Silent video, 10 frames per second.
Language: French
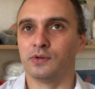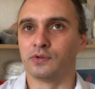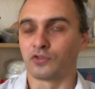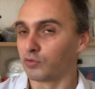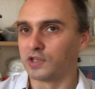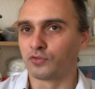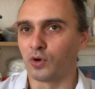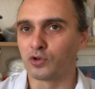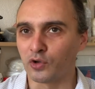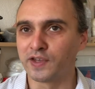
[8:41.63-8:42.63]
sans qu'ils
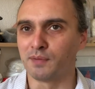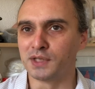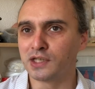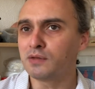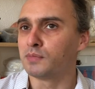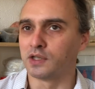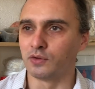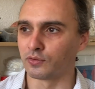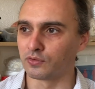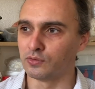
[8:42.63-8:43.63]
soient encore terminés, mais
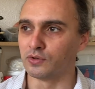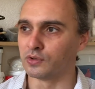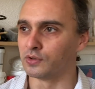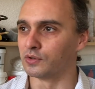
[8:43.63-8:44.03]
dans une,